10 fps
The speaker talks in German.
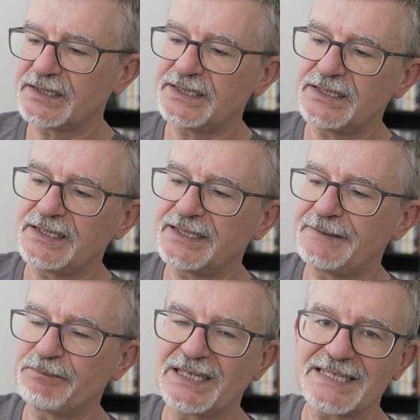
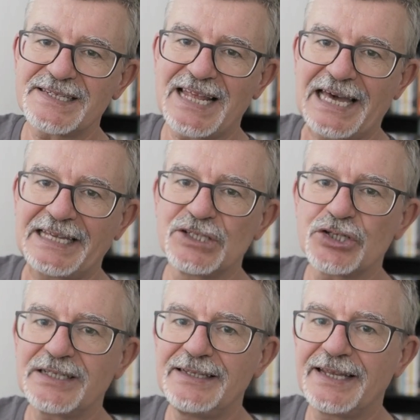die ganzen
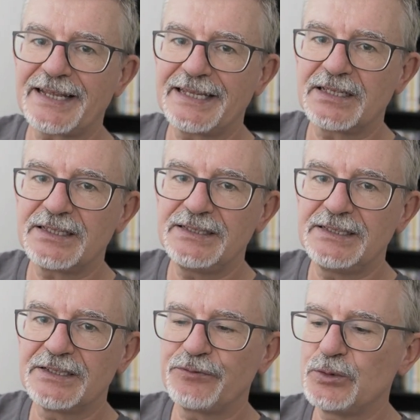Einstellräder
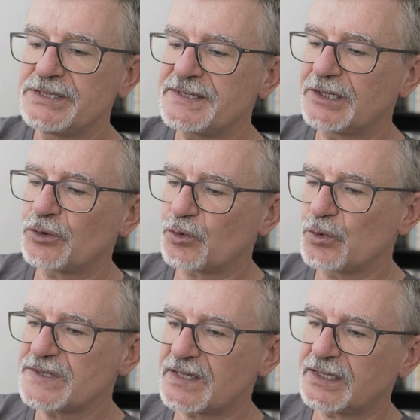hier fühlen sich
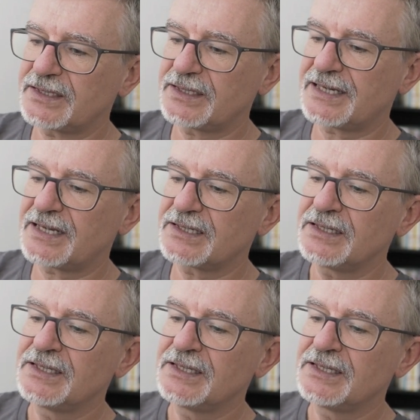großartig an,